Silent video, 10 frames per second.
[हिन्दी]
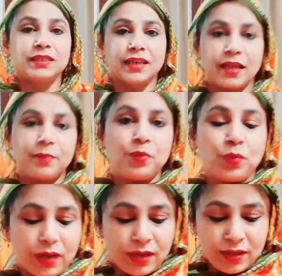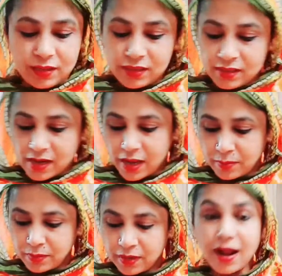रहे हैं पूरे इस टाइम
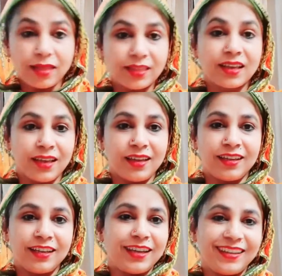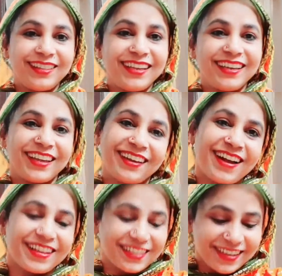रात के ये नहीं दिन के
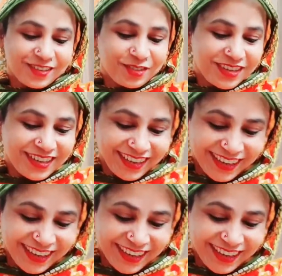रात के क्योंकि